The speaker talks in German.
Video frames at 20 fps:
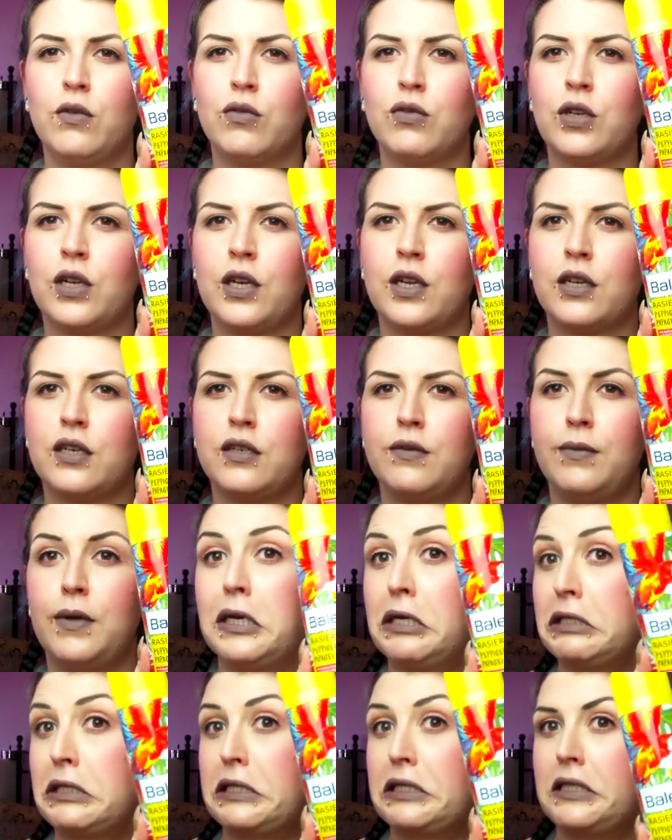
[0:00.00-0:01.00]
Und da dachte ich
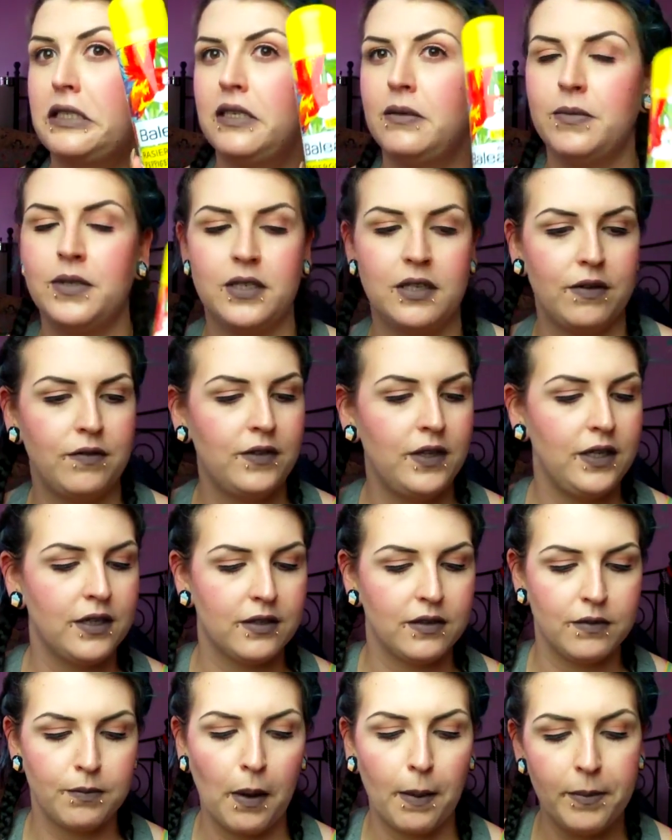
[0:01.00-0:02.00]
mir, das nehme ich dann
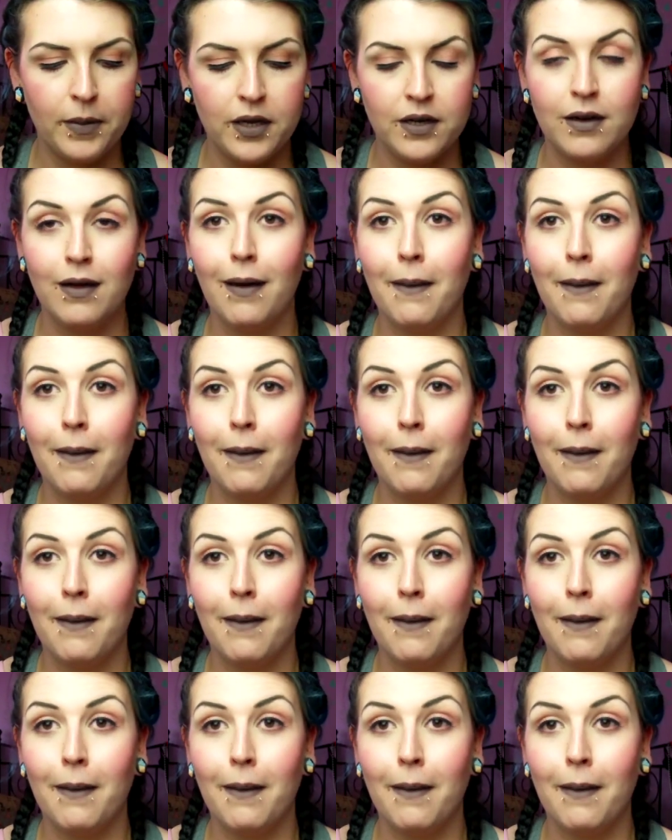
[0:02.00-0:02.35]
wenigstens mal mit.